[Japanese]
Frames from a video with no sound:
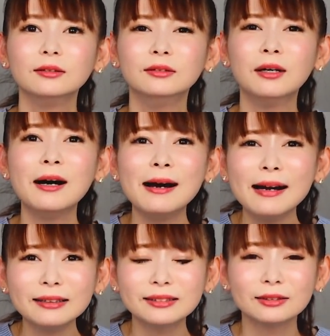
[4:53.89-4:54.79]
う
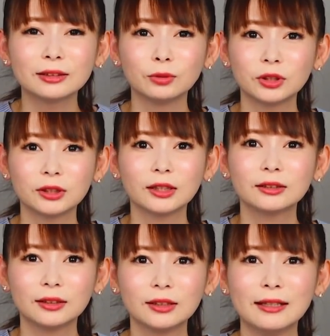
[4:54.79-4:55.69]
わーっていう気持ちに
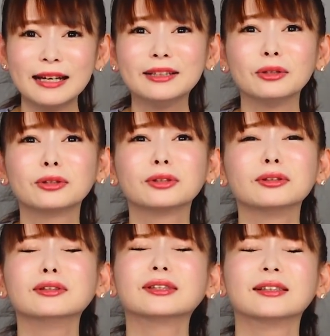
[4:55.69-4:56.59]
なったり、どういうこ
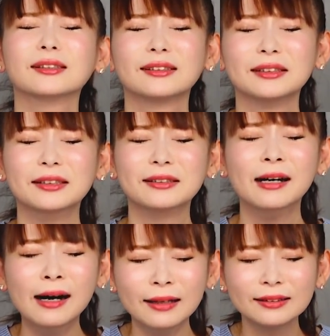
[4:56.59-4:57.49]
とってなったり、
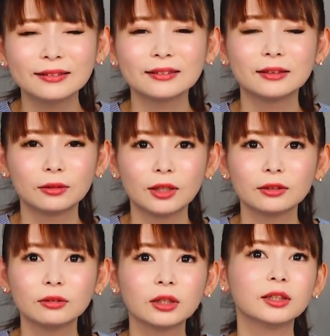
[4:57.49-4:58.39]
ガーンってなったりとか
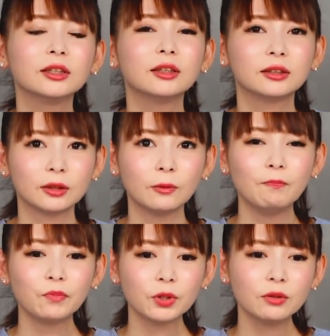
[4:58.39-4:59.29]
そんな感じだったんですけど、
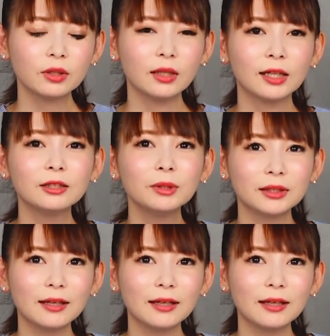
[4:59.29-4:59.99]
今回初め